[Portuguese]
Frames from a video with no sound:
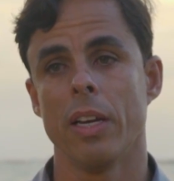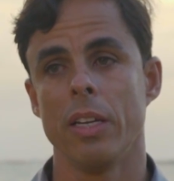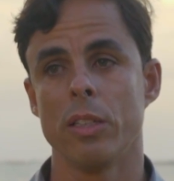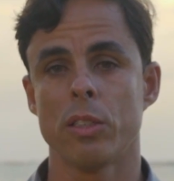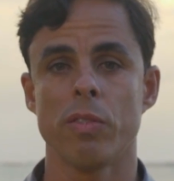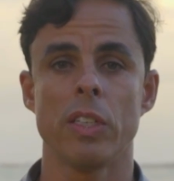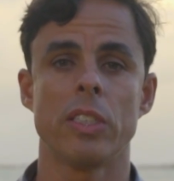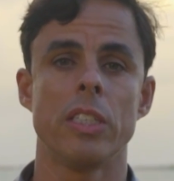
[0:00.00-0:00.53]

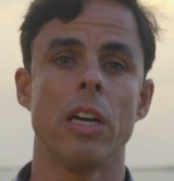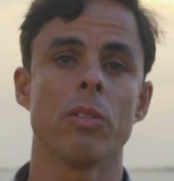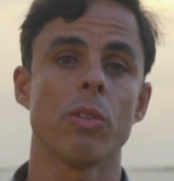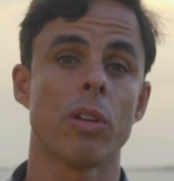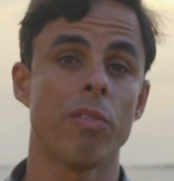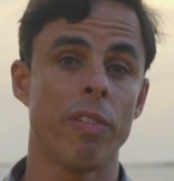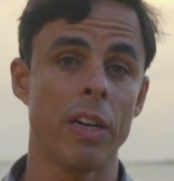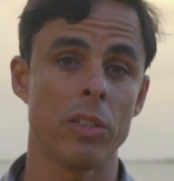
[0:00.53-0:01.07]
Isso vai ser
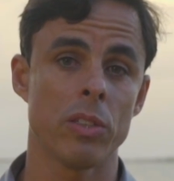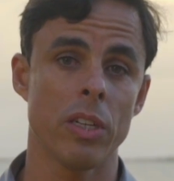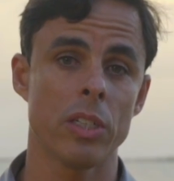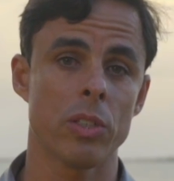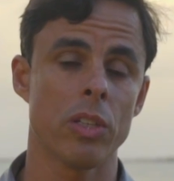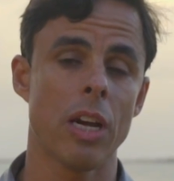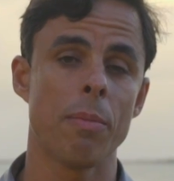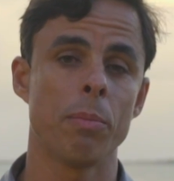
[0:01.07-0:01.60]
algo que vai nos
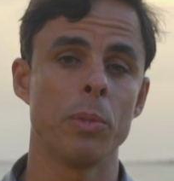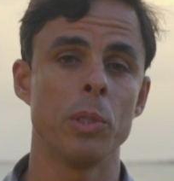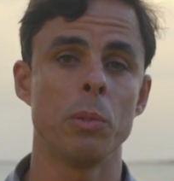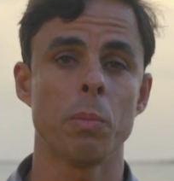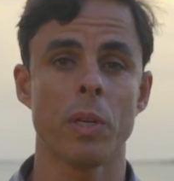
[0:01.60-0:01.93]
ajudar muito,